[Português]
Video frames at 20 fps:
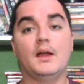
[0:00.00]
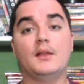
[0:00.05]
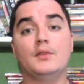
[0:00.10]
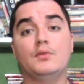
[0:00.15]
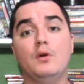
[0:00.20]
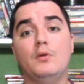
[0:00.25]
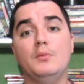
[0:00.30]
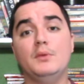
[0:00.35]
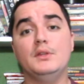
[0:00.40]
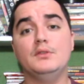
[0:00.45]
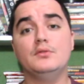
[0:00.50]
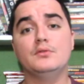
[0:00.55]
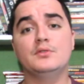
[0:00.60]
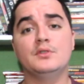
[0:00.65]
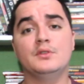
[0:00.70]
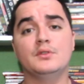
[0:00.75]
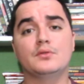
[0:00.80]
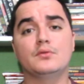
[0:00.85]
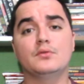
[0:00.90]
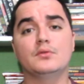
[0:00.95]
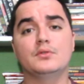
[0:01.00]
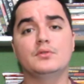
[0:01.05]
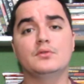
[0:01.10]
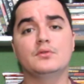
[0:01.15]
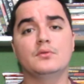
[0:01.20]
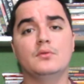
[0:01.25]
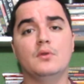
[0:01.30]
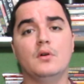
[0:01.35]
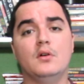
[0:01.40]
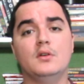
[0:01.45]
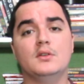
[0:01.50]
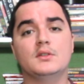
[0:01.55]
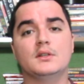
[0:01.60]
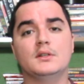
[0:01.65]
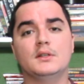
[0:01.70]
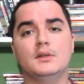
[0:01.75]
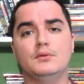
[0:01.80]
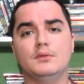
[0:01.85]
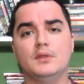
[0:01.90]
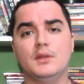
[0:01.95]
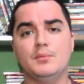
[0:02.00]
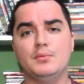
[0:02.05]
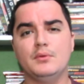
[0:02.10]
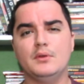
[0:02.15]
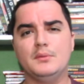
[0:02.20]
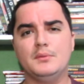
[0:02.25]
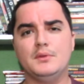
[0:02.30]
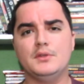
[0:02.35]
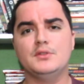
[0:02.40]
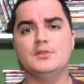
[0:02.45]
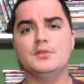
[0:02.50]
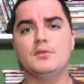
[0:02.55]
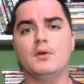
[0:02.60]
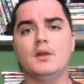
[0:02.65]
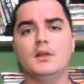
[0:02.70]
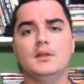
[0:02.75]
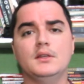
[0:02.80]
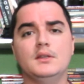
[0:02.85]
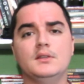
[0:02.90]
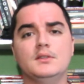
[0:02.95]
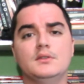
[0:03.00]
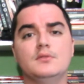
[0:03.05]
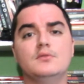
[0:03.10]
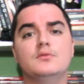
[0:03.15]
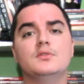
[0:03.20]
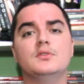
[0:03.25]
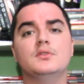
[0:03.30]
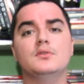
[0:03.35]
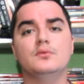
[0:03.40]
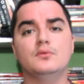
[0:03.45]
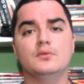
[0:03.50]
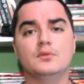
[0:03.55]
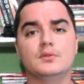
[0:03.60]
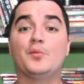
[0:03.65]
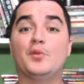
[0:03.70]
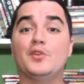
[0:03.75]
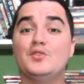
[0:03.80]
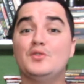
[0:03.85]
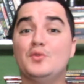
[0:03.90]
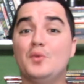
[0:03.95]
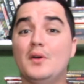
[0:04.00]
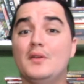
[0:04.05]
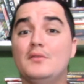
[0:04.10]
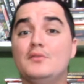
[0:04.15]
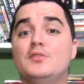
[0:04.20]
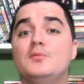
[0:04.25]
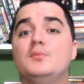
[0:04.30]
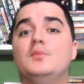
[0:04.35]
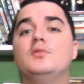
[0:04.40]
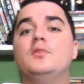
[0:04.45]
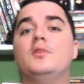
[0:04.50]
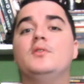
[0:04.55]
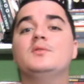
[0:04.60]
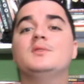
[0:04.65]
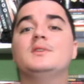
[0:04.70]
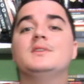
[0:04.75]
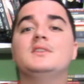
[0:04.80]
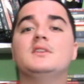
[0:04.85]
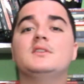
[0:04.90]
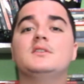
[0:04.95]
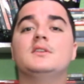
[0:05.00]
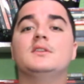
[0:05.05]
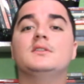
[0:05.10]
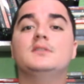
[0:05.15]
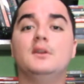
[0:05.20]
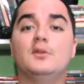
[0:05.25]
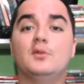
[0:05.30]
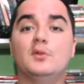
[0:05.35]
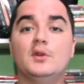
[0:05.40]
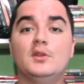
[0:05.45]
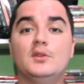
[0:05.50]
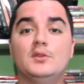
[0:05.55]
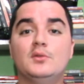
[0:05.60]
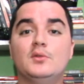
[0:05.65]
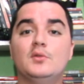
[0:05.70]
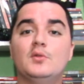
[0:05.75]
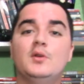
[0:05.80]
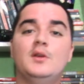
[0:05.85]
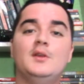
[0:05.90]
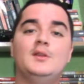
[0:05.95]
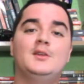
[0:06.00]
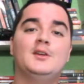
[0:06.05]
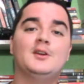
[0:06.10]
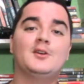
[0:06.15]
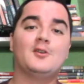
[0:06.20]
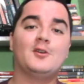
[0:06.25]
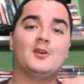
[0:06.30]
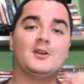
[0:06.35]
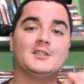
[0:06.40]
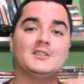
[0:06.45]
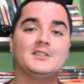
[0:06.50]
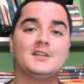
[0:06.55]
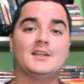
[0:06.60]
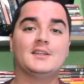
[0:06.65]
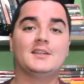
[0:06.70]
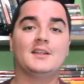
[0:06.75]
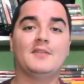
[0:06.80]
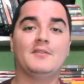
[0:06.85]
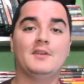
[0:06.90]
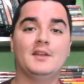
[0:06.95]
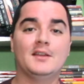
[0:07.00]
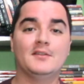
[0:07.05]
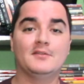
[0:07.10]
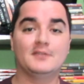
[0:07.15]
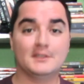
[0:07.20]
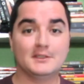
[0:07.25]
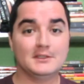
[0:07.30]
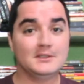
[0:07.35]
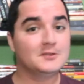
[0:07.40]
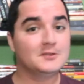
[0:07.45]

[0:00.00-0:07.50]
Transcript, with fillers: Atualmente, os discursos do Oscar têm um tempo limite de 45 segundos, pois no ano de 1968 o Hitchcock já estava levando